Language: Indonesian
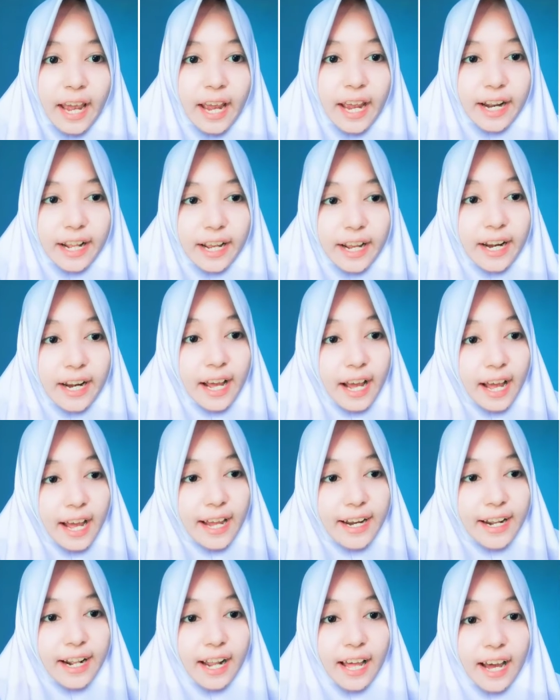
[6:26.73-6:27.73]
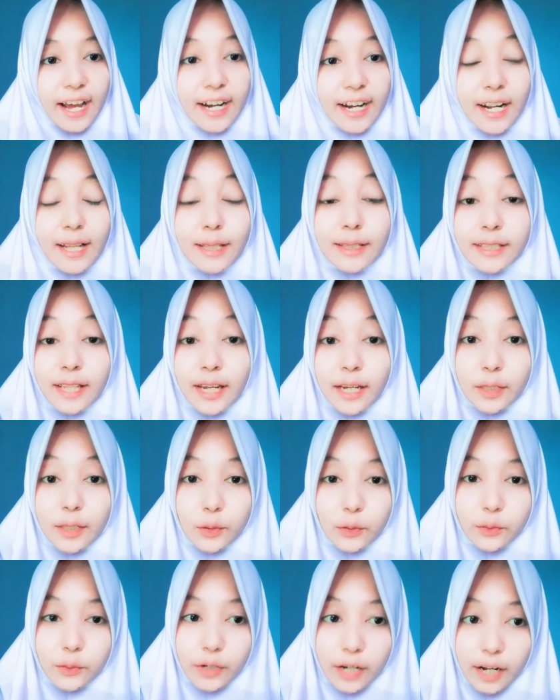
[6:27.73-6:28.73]
RNA adalah rantai
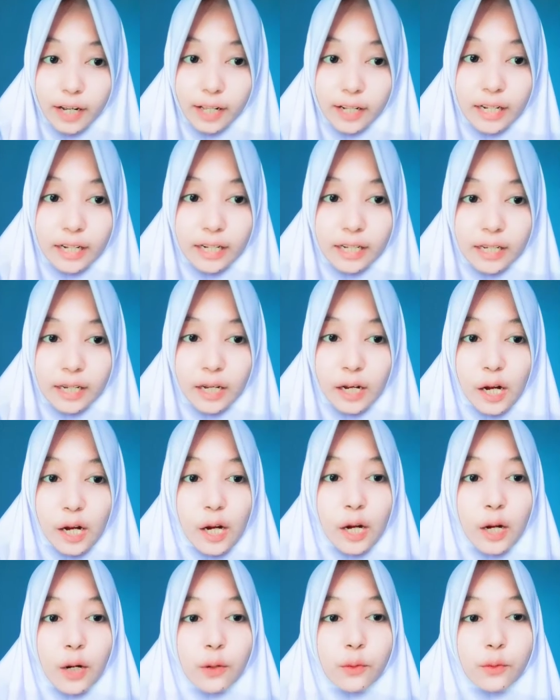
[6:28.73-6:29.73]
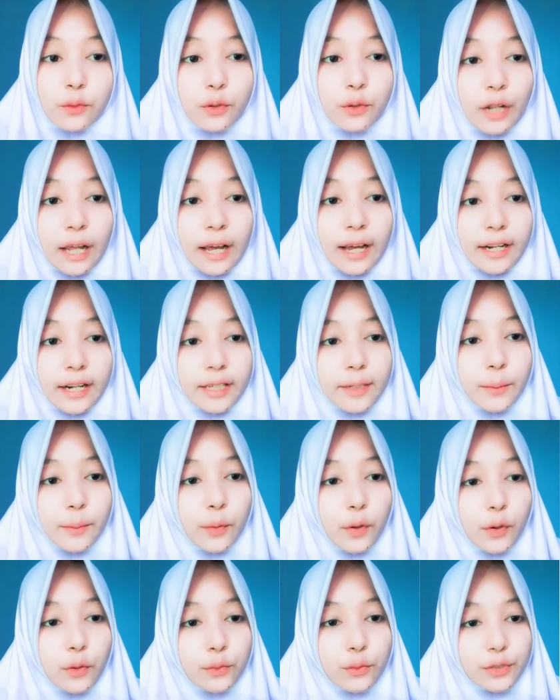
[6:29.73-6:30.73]
tunggal gula
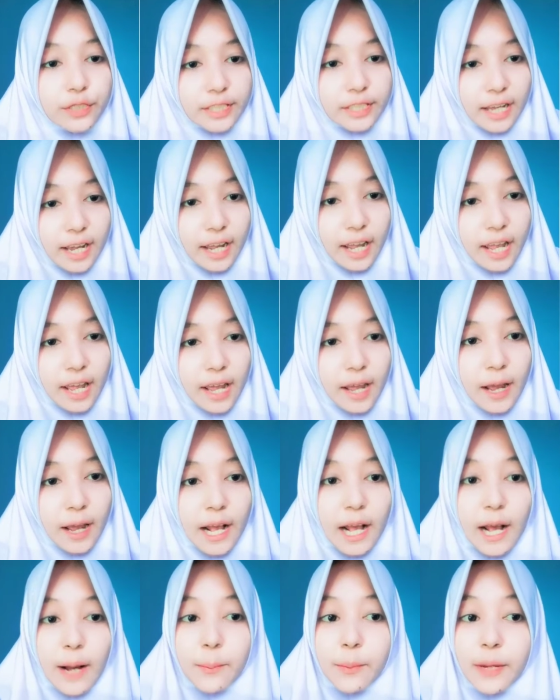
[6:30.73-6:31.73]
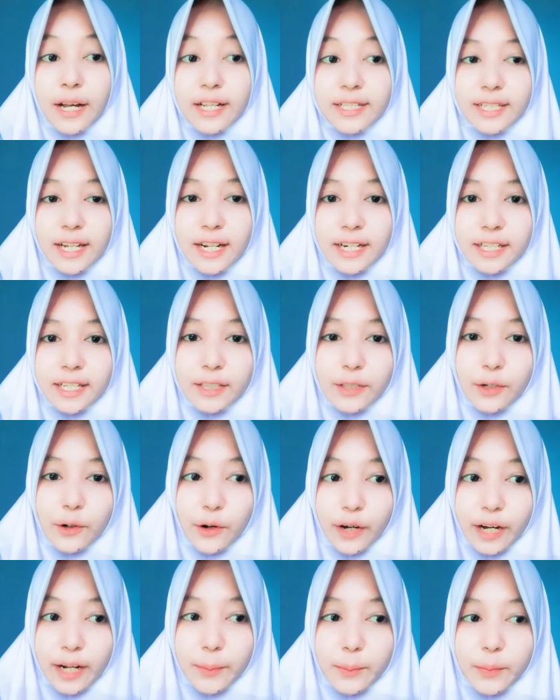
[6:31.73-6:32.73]
ribolusa. Basa
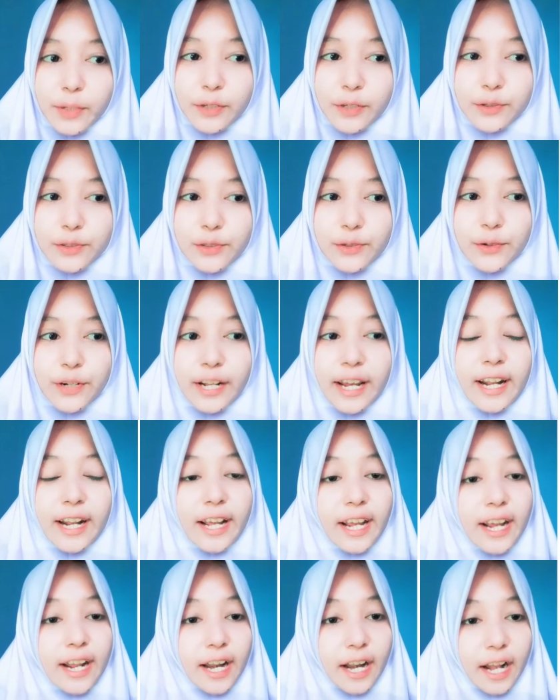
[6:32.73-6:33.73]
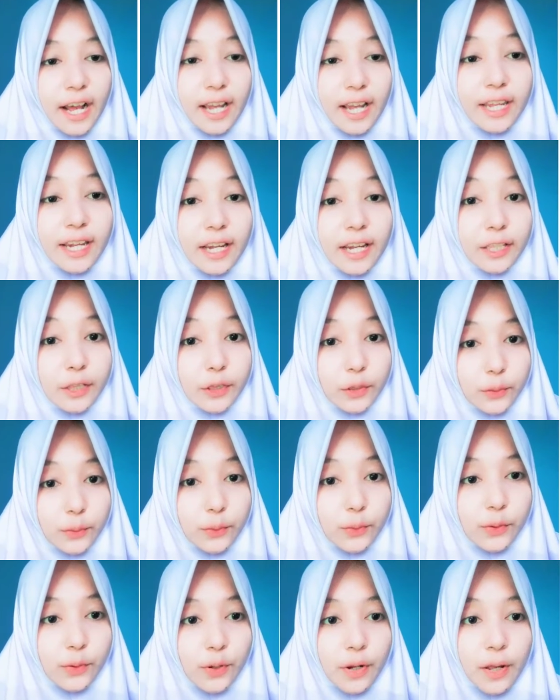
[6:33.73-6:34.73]
nitrogen penyusun RNA
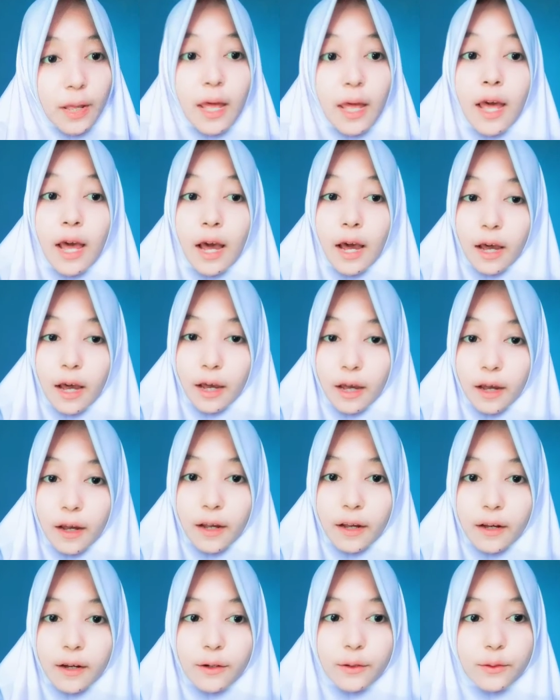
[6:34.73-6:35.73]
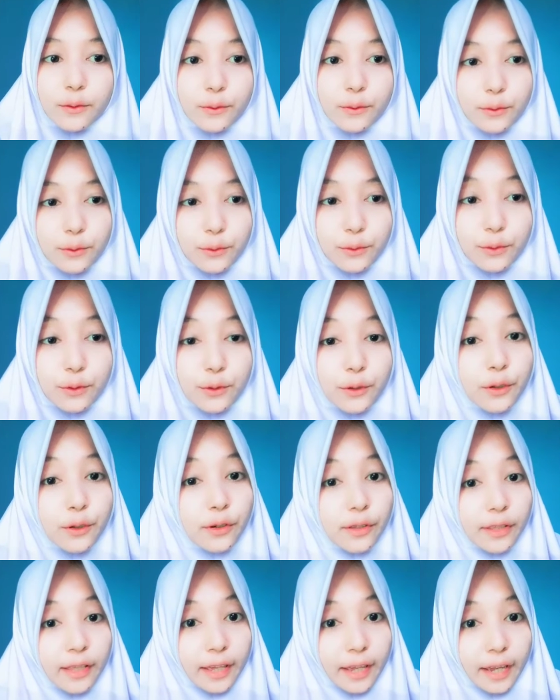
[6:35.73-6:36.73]
yaitu A, U,
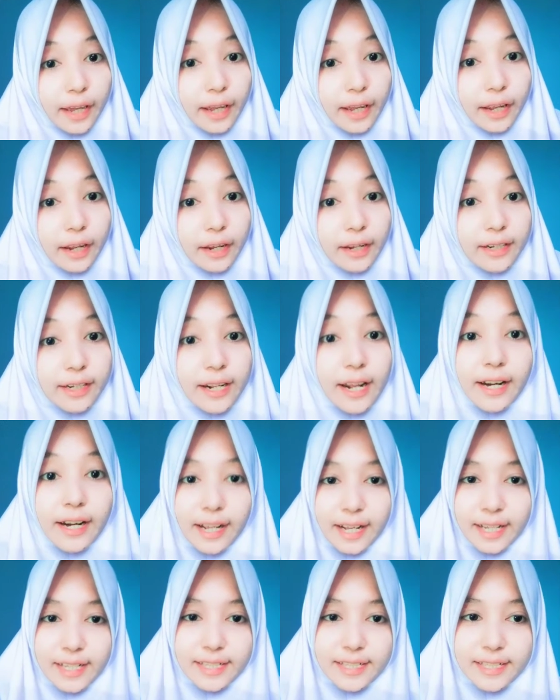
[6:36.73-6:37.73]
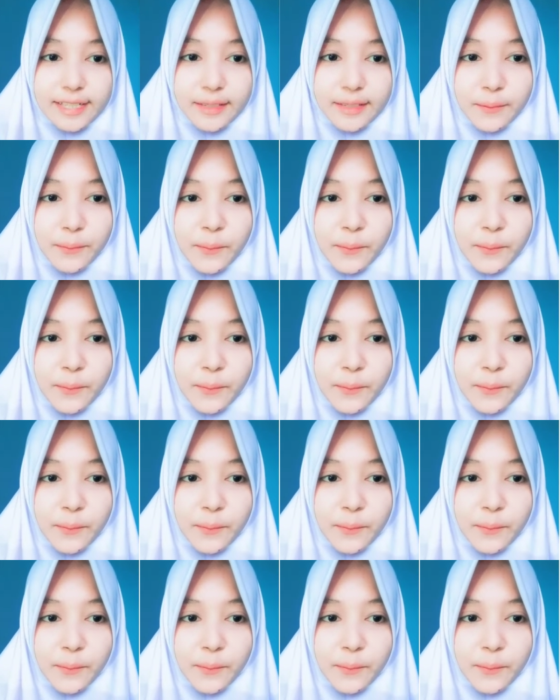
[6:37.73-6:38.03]
G, dan S.